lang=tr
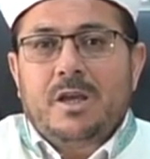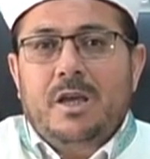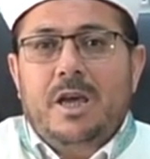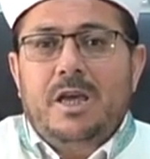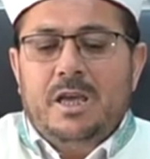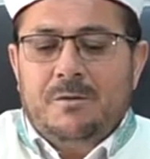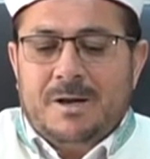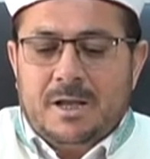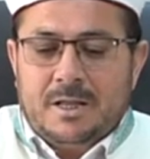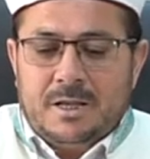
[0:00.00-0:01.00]
Ey
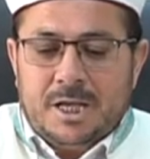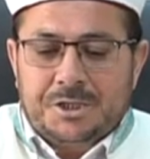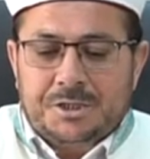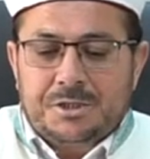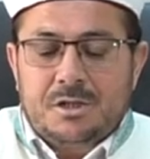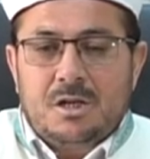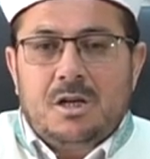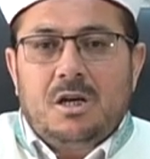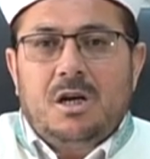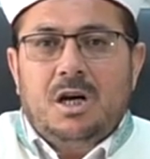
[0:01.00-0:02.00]
iman edenler!
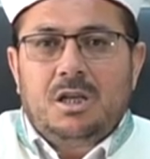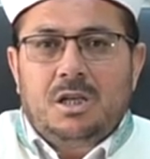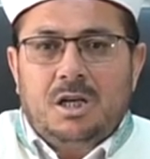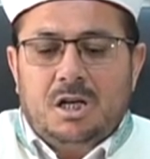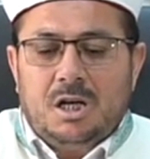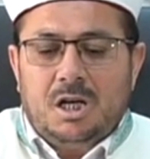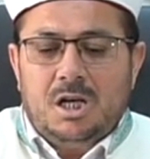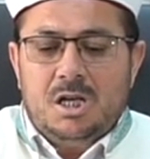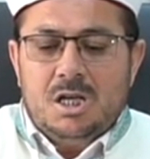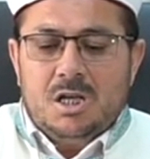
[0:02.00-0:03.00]
Allah'a,